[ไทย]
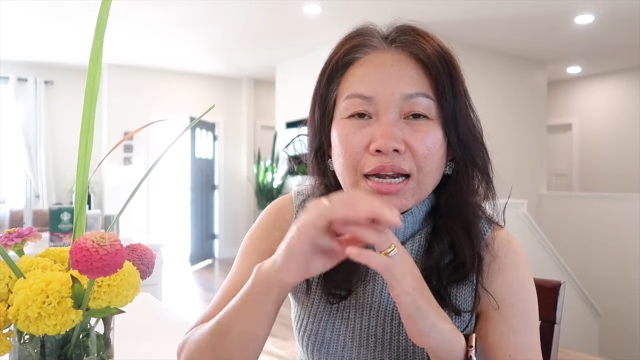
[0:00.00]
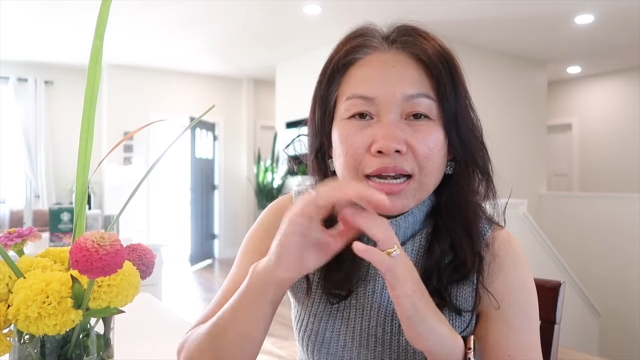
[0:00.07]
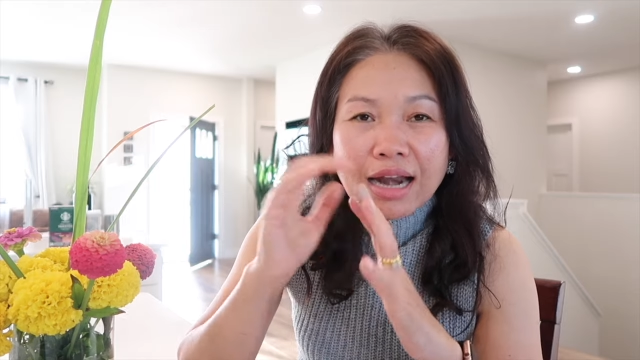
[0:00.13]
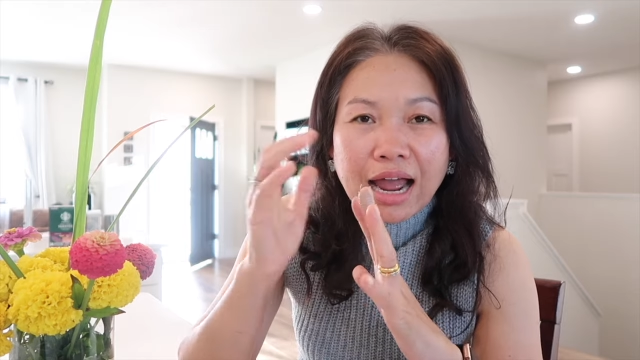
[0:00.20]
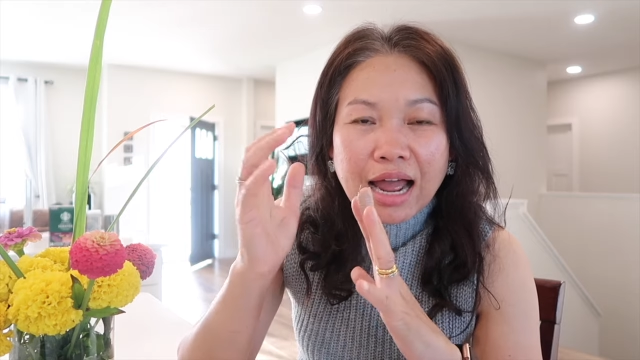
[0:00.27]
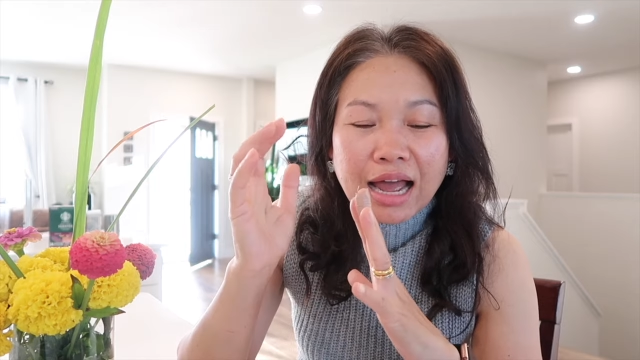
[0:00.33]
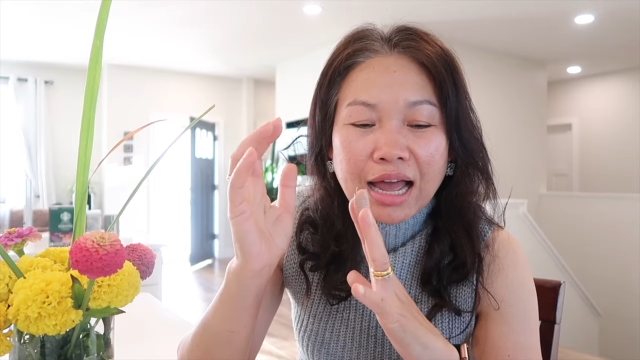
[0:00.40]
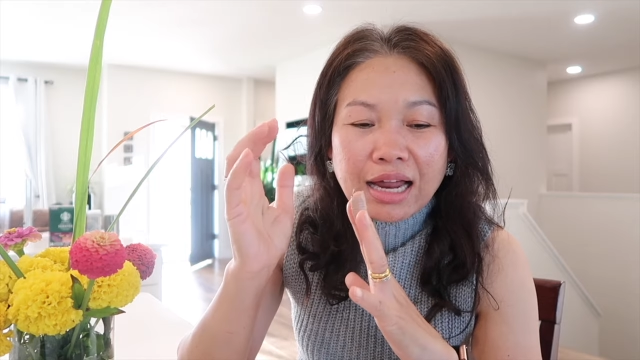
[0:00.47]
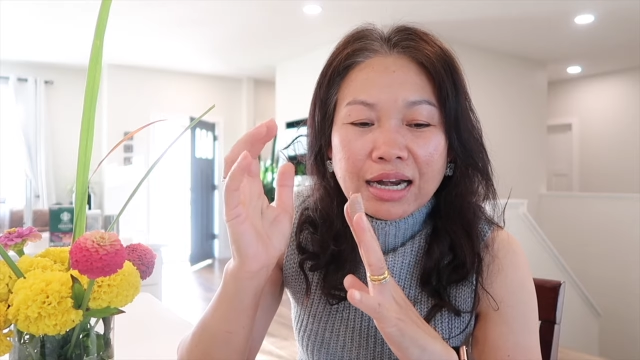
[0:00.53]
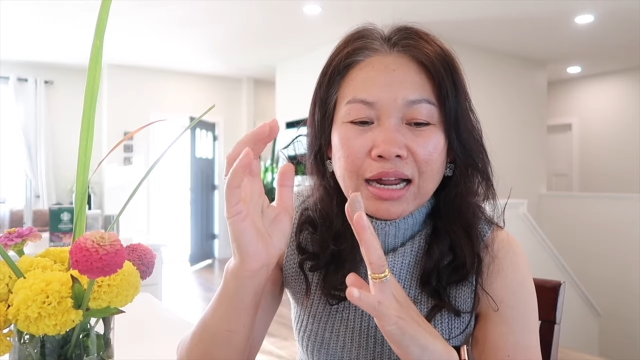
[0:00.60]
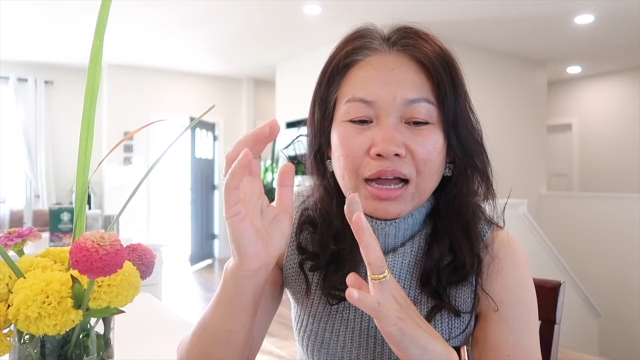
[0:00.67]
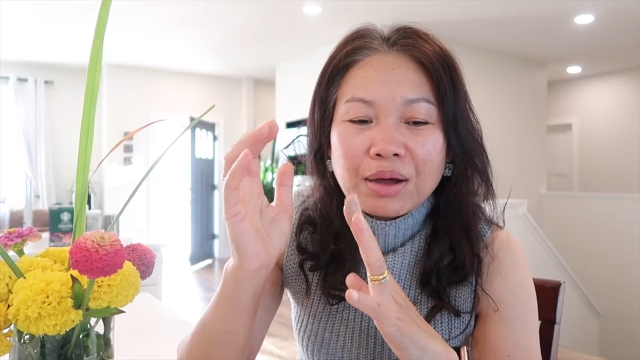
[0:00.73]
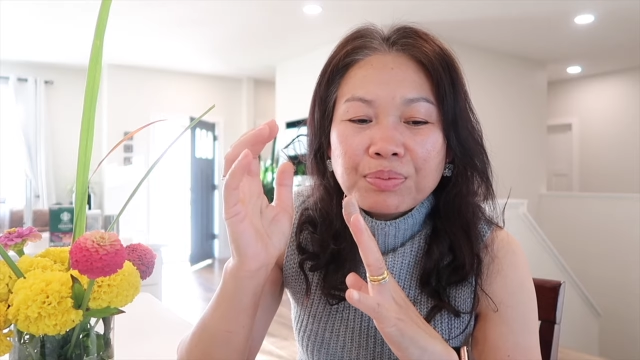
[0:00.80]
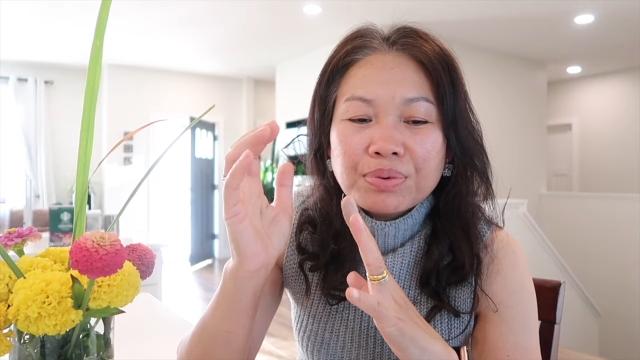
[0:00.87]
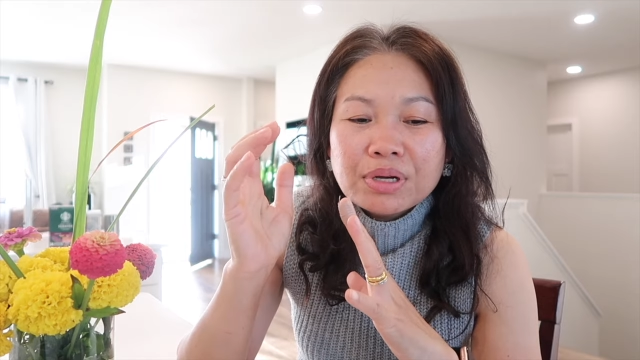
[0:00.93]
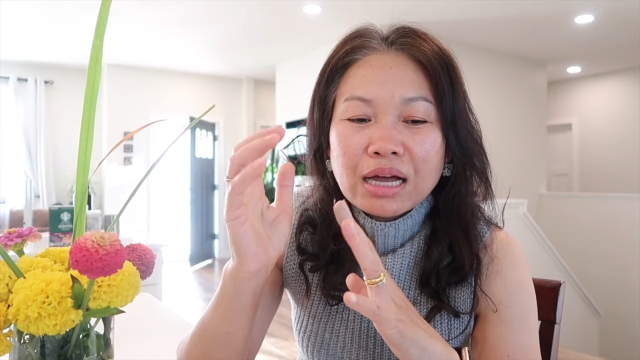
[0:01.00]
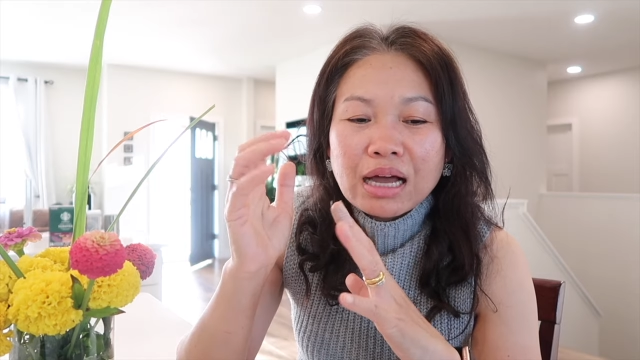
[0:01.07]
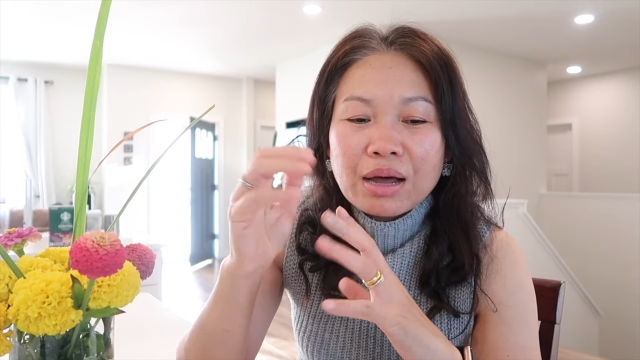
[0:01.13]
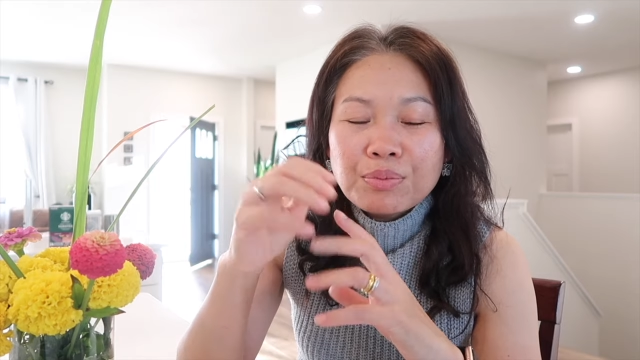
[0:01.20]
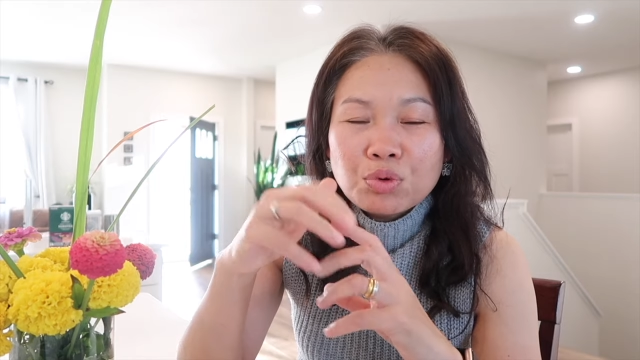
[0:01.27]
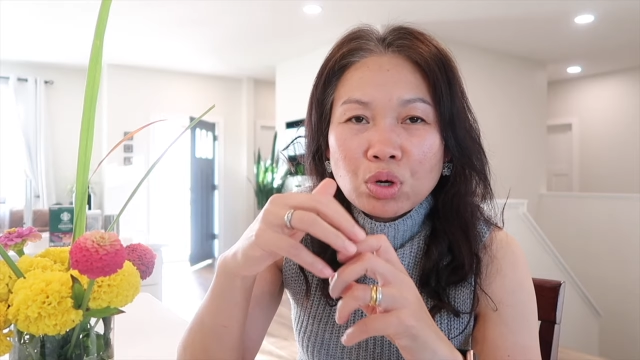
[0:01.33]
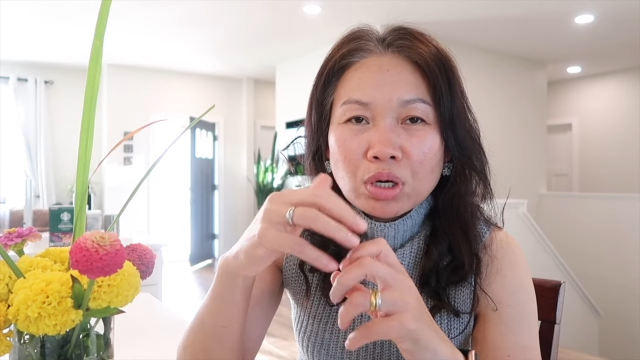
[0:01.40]
หน้านะคะ เพื่อ
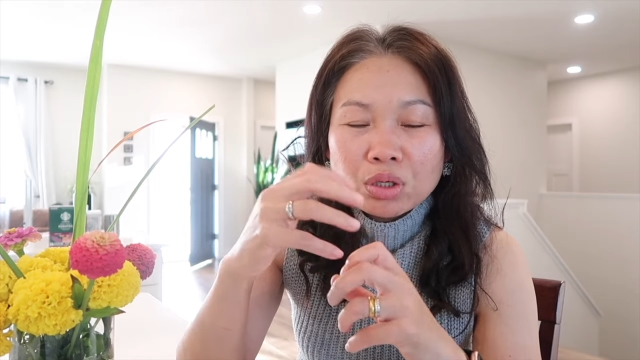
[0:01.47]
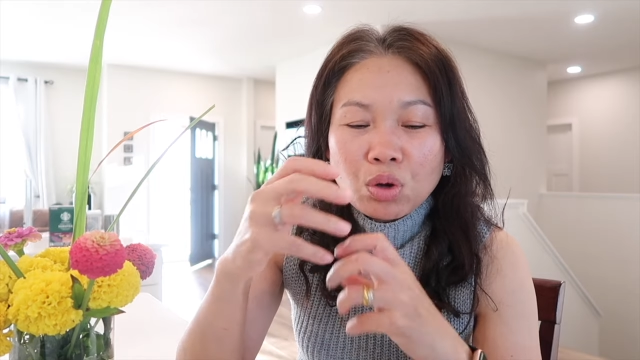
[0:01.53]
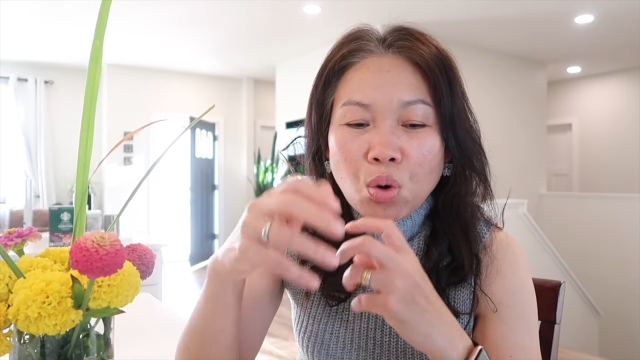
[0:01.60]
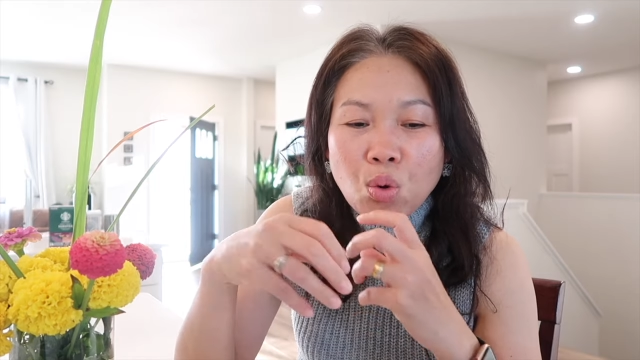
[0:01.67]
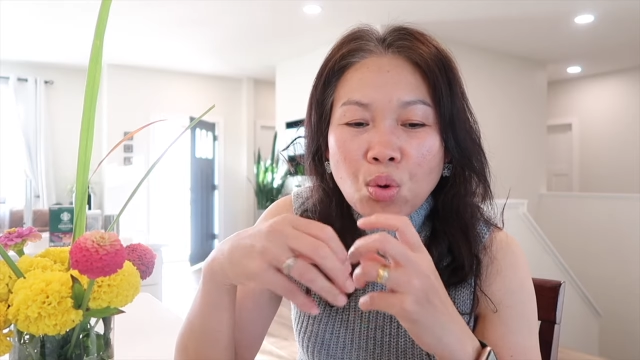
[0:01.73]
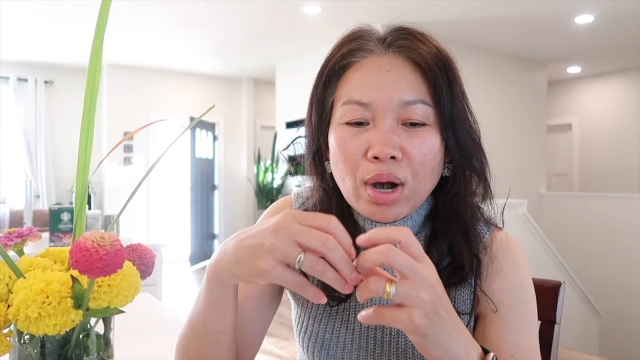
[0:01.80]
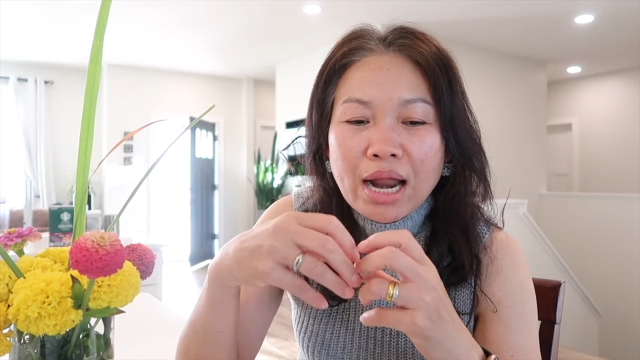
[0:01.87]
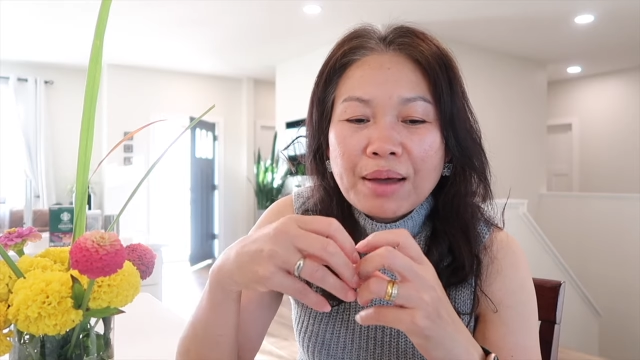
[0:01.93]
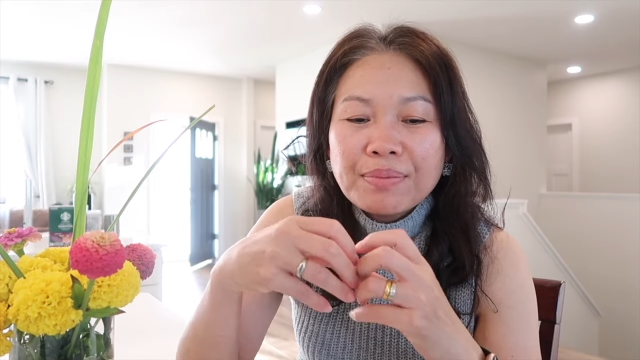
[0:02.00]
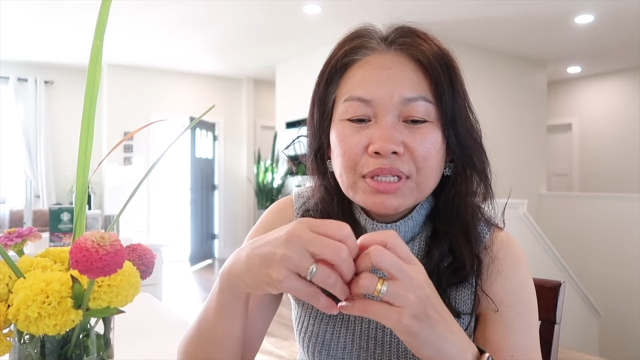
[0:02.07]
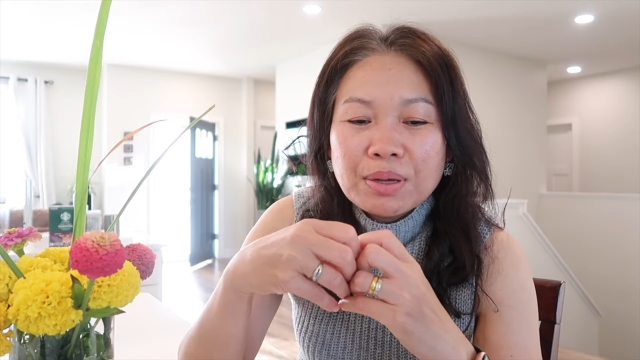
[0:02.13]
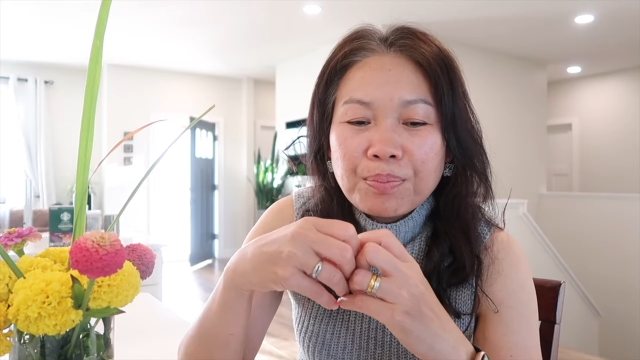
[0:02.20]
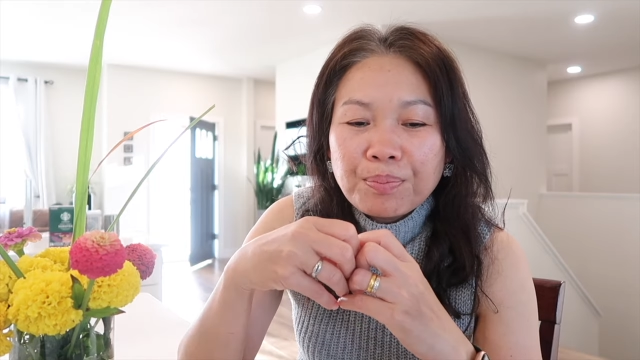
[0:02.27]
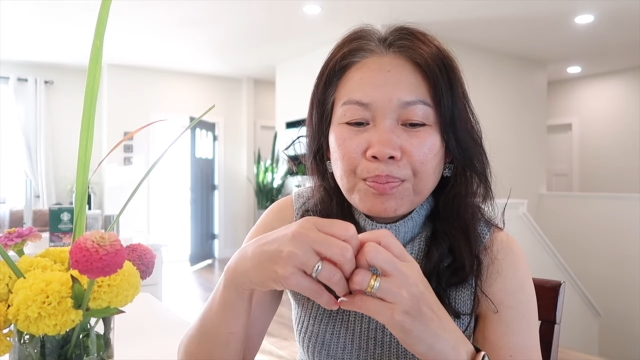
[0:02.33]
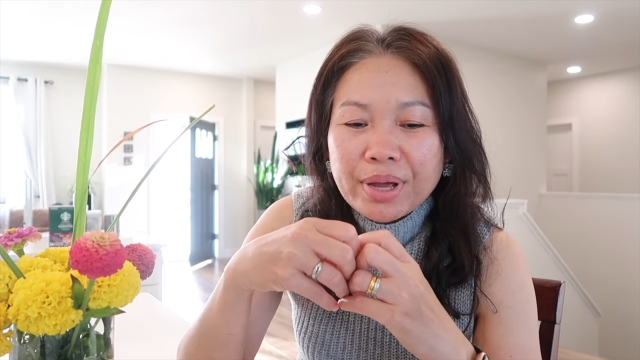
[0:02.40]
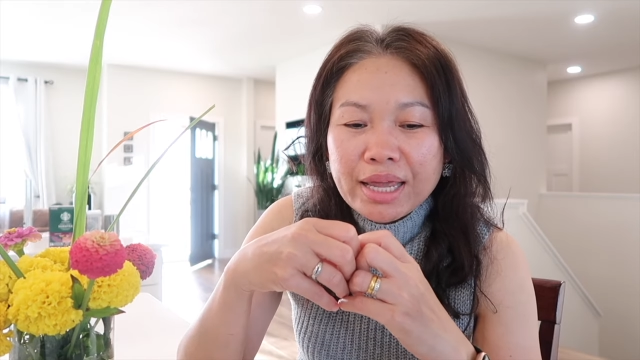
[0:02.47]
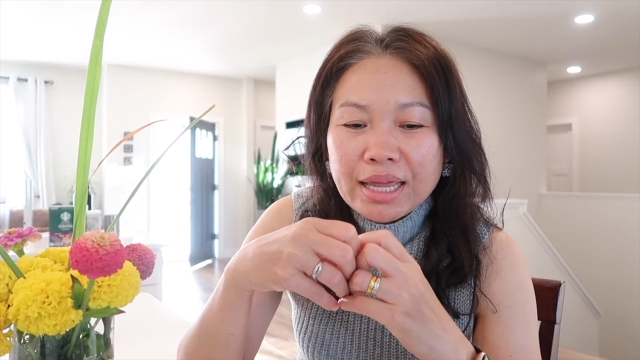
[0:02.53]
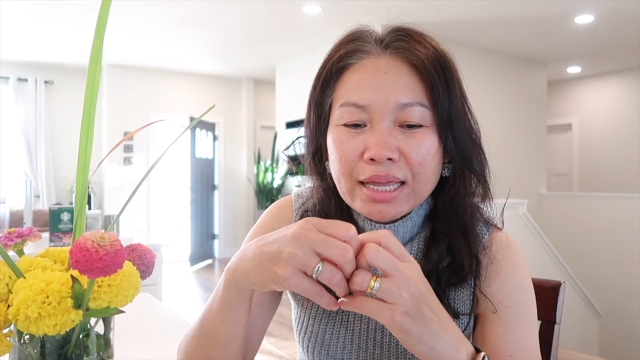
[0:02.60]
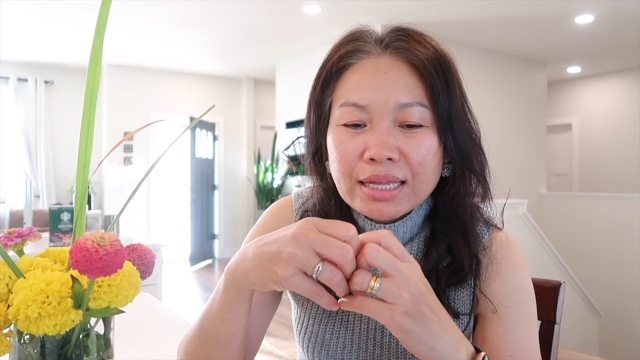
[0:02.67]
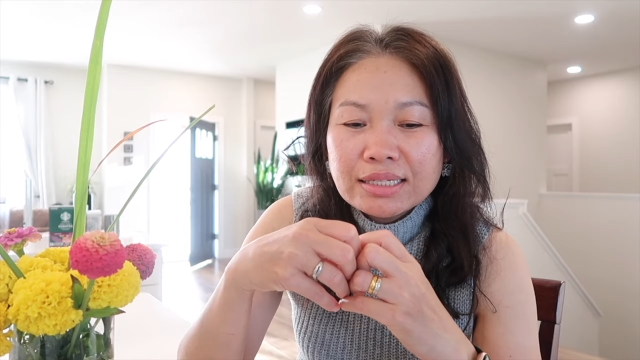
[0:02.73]
คำนวณโคล่าประจำปี